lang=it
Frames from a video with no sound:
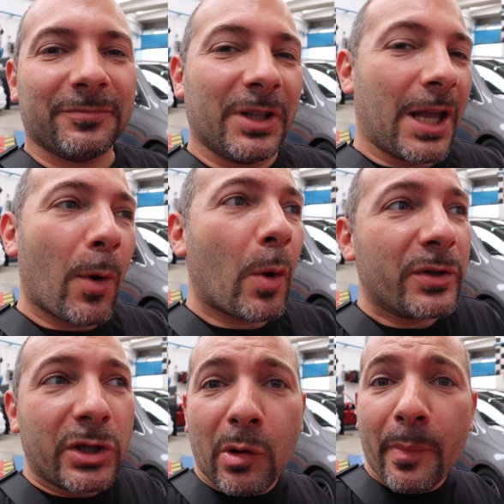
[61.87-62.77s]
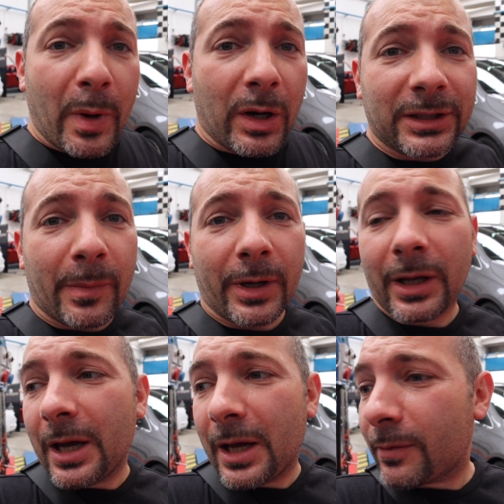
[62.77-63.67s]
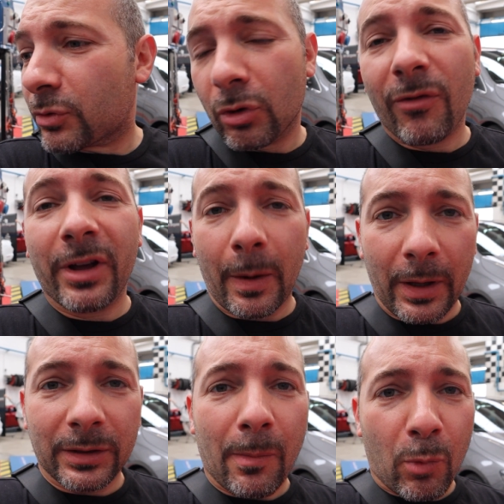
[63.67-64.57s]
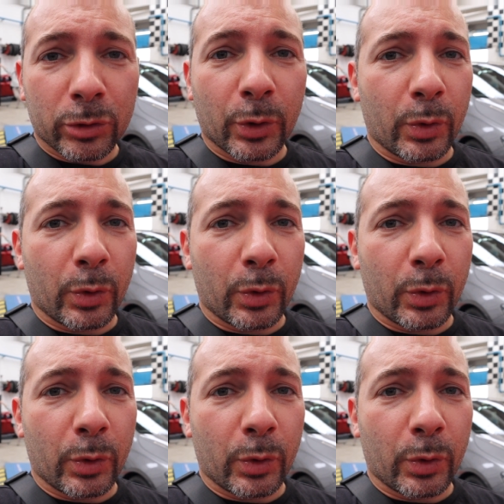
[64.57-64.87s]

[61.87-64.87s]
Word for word: vediamo come si comporta perché sono veramente molto